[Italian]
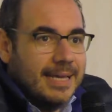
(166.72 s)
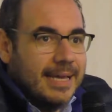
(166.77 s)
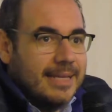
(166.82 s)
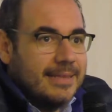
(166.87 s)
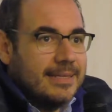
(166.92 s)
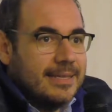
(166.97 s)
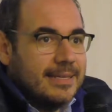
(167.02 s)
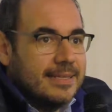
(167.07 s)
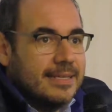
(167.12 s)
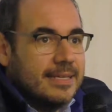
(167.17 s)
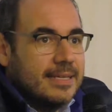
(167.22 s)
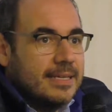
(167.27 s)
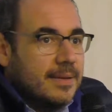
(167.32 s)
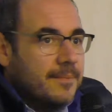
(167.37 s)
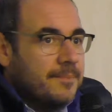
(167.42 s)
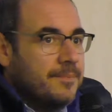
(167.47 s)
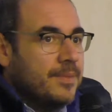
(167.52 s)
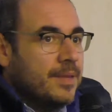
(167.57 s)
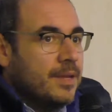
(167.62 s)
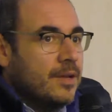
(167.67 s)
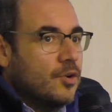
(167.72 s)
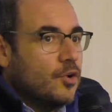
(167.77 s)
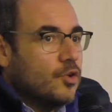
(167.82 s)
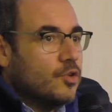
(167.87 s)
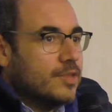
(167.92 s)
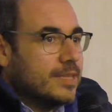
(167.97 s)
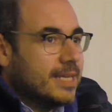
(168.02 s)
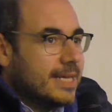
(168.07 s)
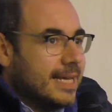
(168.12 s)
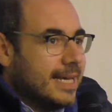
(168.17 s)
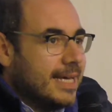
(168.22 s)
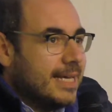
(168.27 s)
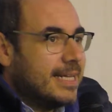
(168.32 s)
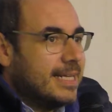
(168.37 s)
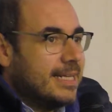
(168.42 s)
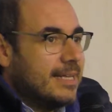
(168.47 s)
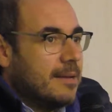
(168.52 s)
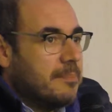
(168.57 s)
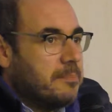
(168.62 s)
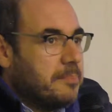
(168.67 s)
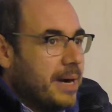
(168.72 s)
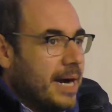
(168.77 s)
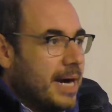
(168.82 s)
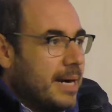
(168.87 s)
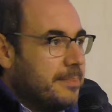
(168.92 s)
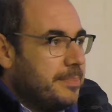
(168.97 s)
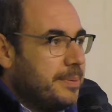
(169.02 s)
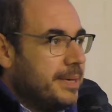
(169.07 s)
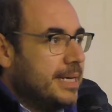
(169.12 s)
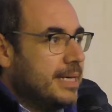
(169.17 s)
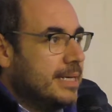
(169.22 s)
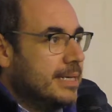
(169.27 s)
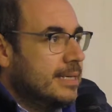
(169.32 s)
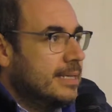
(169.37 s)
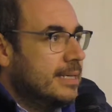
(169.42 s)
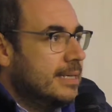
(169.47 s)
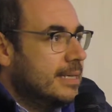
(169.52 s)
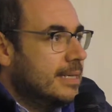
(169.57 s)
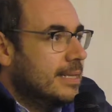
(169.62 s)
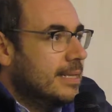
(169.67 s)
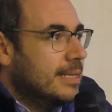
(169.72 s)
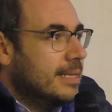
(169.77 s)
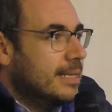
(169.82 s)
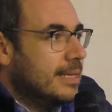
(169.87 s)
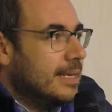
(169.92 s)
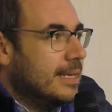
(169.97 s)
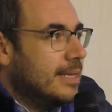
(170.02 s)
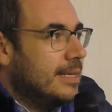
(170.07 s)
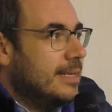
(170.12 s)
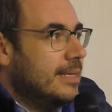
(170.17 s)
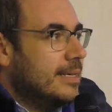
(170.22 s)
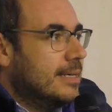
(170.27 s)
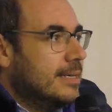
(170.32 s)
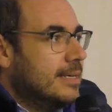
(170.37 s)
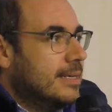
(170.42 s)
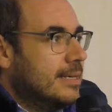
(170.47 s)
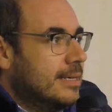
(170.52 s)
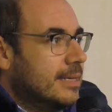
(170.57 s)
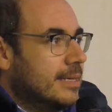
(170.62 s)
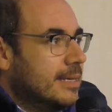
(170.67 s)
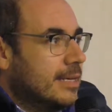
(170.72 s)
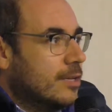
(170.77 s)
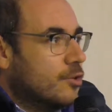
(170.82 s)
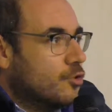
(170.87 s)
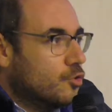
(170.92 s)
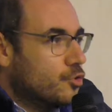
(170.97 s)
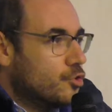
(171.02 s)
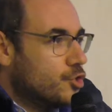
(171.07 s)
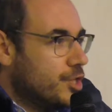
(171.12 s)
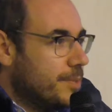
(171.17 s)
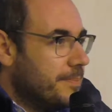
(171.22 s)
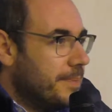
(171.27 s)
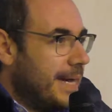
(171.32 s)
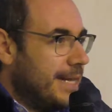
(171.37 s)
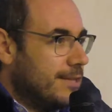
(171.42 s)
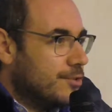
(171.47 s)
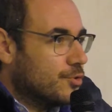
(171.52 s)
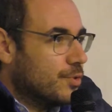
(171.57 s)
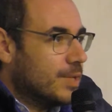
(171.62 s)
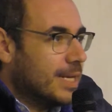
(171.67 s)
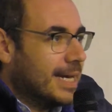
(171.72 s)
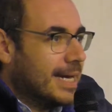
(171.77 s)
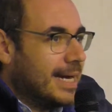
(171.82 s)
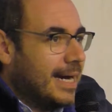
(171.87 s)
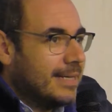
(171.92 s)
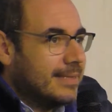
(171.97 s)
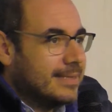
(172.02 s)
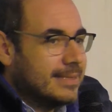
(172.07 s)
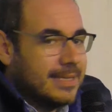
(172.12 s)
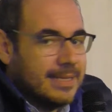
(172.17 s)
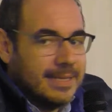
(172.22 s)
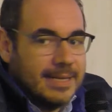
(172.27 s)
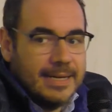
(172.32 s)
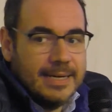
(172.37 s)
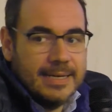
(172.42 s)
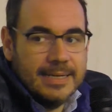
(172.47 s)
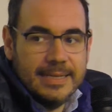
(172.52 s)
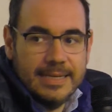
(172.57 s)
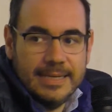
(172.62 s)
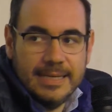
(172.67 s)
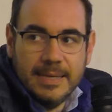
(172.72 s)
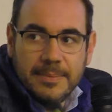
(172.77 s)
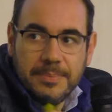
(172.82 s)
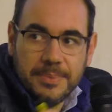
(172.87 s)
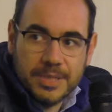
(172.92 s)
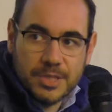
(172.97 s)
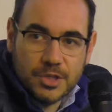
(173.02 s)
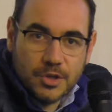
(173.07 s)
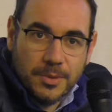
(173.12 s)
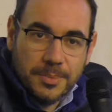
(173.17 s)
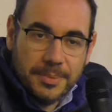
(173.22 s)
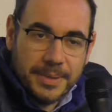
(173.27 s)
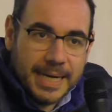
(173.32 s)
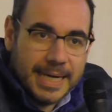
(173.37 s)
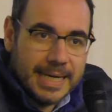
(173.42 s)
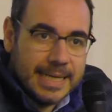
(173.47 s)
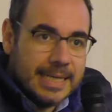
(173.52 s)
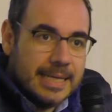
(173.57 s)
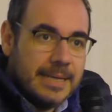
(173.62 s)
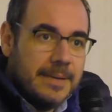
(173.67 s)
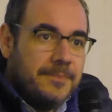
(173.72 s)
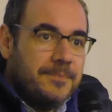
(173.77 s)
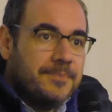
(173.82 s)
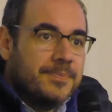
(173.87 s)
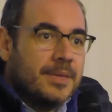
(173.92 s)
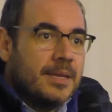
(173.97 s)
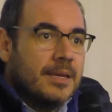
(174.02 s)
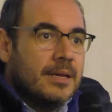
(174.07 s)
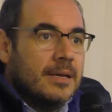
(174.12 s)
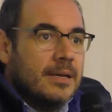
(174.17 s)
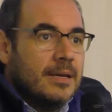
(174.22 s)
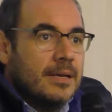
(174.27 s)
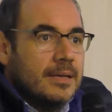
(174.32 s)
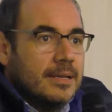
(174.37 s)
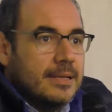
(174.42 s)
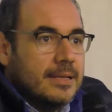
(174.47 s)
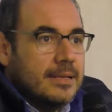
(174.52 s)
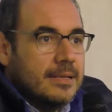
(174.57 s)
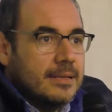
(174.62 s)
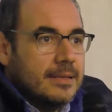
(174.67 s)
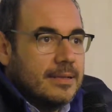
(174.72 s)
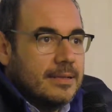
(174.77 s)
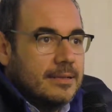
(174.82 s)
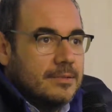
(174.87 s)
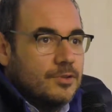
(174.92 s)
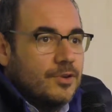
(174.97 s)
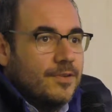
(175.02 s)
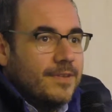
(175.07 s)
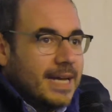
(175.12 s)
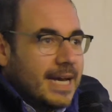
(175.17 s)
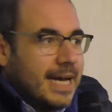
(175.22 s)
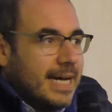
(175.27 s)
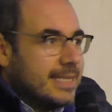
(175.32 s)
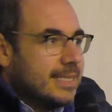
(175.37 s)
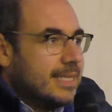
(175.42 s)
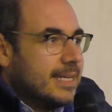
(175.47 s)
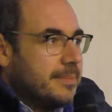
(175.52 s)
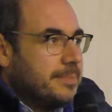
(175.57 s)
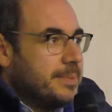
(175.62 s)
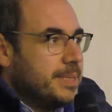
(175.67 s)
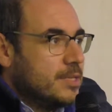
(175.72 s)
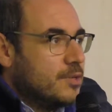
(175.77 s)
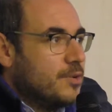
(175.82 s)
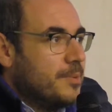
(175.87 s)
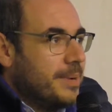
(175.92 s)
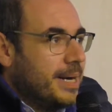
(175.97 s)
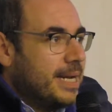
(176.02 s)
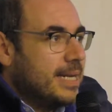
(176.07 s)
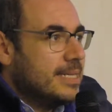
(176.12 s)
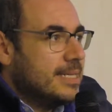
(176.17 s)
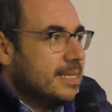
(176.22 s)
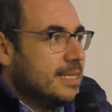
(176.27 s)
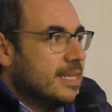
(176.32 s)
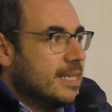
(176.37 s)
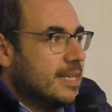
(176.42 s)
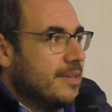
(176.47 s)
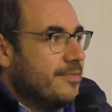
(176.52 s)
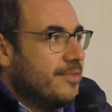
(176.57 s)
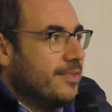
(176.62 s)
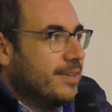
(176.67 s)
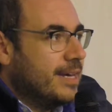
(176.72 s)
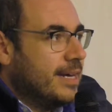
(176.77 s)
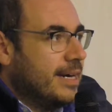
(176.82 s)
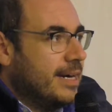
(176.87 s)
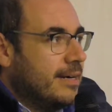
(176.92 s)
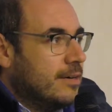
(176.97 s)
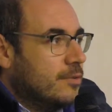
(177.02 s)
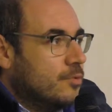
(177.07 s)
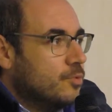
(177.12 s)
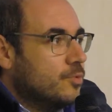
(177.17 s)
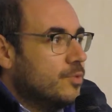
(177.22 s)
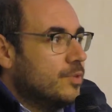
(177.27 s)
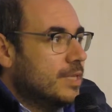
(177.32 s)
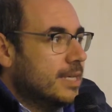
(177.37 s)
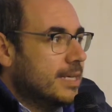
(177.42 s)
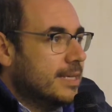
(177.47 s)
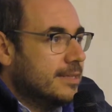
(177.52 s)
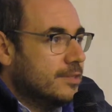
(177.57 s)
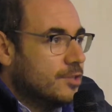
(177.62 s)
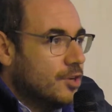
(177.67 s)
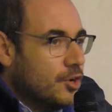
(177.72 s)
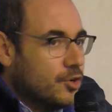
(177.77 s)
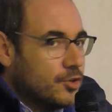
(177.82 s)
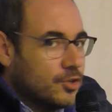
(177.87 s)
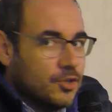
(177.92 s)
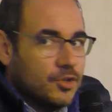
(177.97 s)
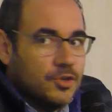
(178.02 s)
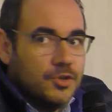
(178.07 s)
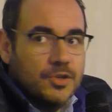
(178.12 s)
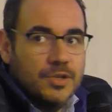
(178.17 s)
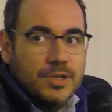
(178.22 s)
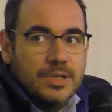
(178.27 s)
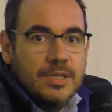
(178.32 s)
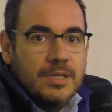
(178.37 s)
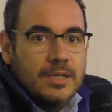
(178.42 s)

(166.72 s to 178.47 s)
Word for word: tenta di ottenere dal Papa il riconoscimento della cattedra episcopale dove la cattedra episcopale significa un territorio,